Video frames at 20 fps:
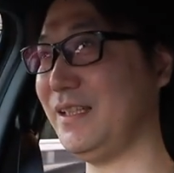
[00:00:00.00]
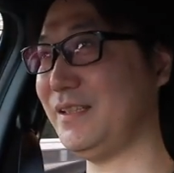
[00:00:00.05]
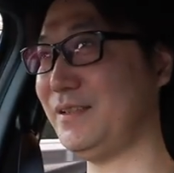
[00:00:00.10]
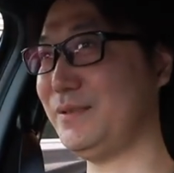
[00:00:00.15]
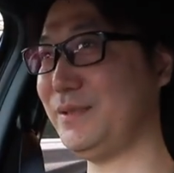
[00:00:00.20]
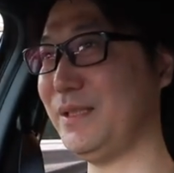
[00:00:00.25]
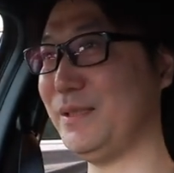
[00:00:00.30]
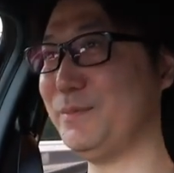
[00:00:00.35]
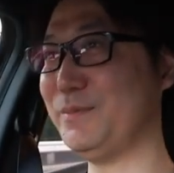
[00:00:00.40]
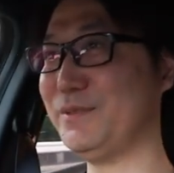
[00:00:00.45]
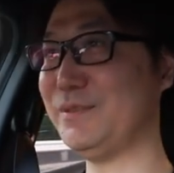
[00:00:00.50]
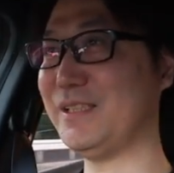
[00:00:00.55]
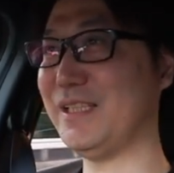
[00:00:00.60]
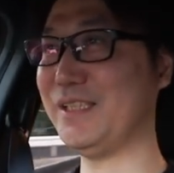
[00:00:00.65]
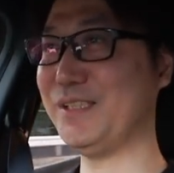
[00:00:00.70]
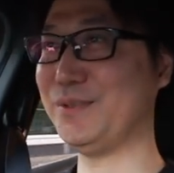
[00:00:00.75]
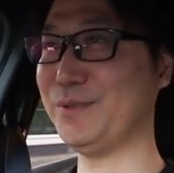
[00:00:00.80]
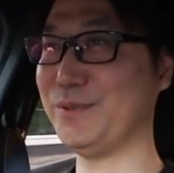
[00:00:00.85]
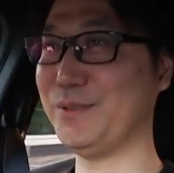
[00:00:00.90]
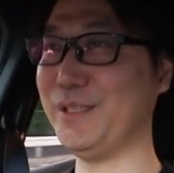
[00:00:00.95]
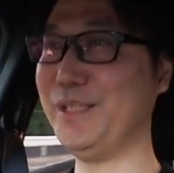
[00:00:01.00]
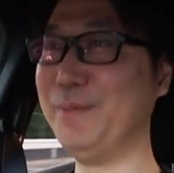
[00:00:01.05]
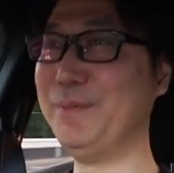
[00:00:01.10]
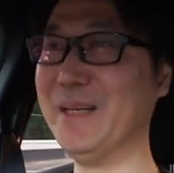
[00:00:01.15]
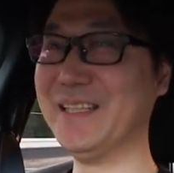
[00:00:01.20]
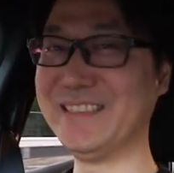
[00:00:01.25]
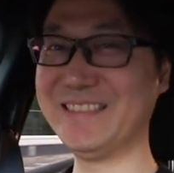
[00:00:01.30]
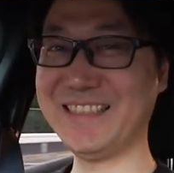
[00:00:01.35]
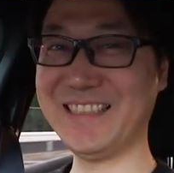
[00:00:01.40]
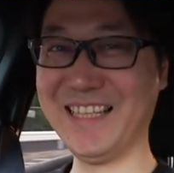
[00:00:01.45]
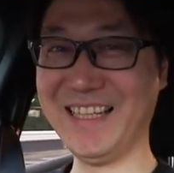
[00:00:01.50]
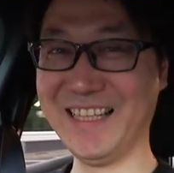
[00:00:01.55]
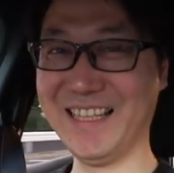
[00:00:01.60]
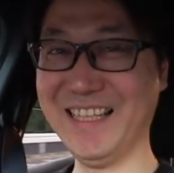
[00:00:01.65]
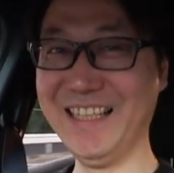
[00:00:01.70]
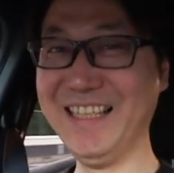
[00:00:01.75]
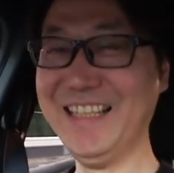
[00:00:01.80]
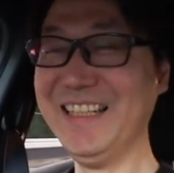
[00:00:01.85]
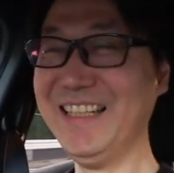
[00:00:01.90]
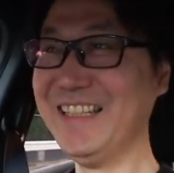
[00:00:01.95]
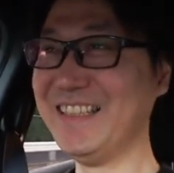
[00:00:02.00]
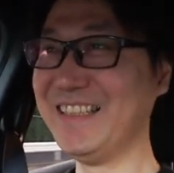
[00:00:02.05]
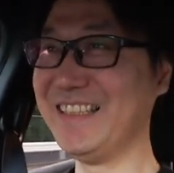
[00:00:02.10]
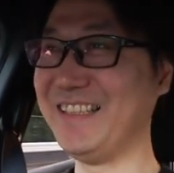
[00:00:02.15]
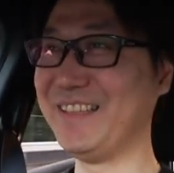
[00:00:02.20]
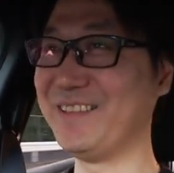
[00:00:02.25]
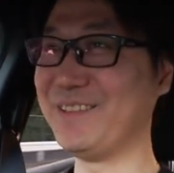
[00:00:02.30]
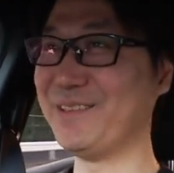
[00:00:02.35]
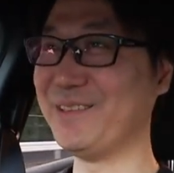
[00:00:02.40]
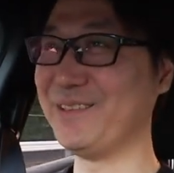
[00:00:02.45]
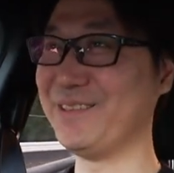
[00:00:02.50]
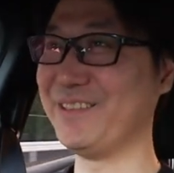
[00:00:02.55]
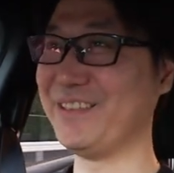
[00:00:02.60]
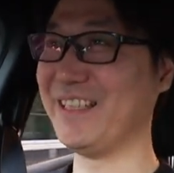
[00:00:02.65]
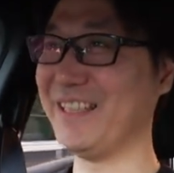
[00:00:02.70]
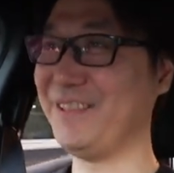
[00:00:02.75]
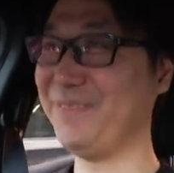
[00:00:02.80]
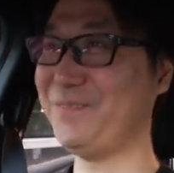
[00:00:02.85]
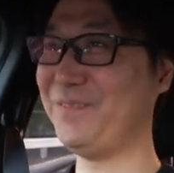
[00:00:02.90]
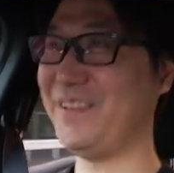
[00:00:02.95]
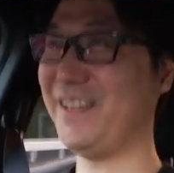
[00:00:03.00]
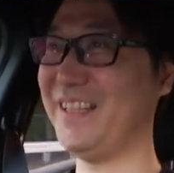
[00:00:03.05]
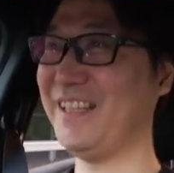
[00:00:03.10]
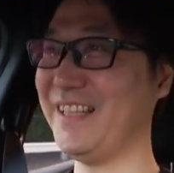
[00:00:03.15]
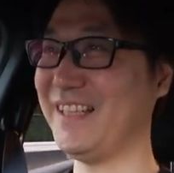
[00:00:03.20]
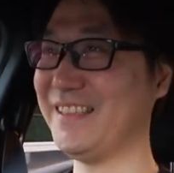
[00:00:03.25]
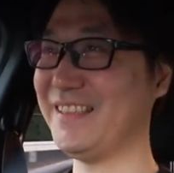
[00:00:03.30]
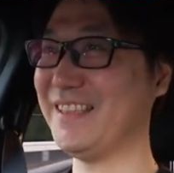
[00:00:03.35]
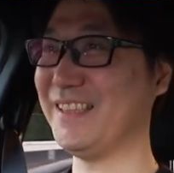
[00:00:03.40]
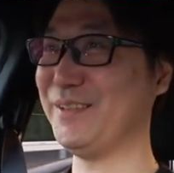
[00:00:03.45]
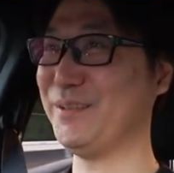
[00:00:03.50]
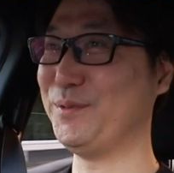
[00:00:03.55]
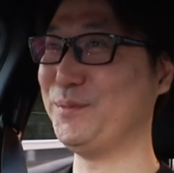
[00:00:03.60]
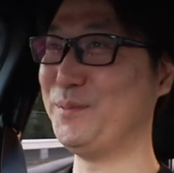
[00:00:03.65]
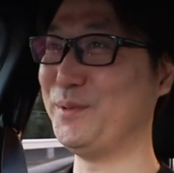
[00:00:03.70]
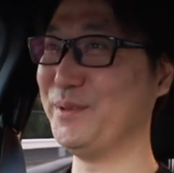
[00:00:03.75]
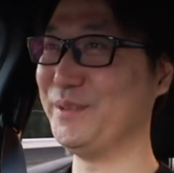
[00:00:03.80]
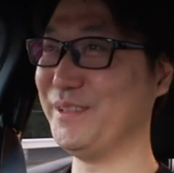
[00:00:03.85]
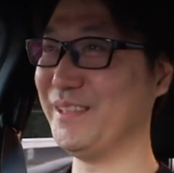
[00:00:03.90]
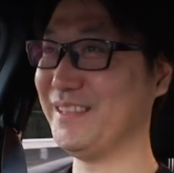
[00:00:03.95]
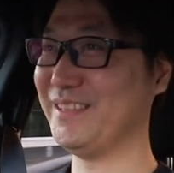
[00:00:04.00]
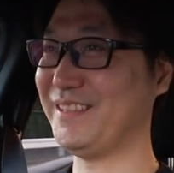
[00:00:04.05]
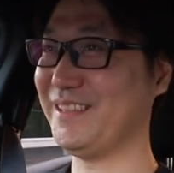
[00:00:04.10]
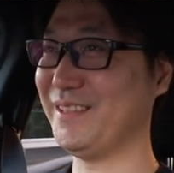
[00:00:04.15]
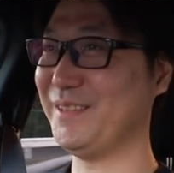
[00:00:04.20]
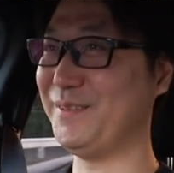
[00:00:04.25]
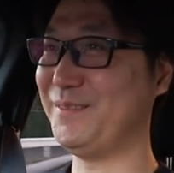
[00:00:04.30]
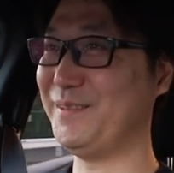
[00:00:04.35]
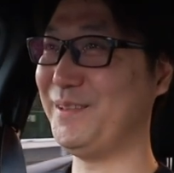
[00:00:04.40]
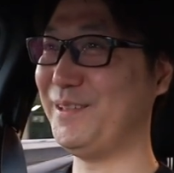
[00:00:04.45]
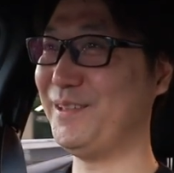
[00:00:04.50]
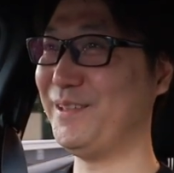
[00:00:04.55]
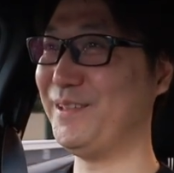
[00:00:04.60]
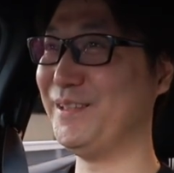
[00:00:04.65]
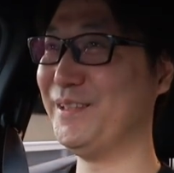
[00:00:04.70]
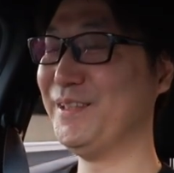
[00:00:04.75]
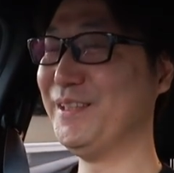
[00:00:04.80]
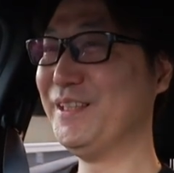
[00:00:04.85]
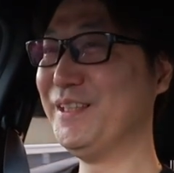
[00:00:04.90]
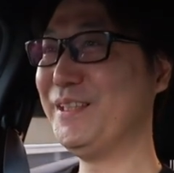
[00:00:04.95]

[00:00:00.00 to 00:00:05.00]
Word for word: えクレーム対象といいますかリコールがいっぱいあったと思うんですけども、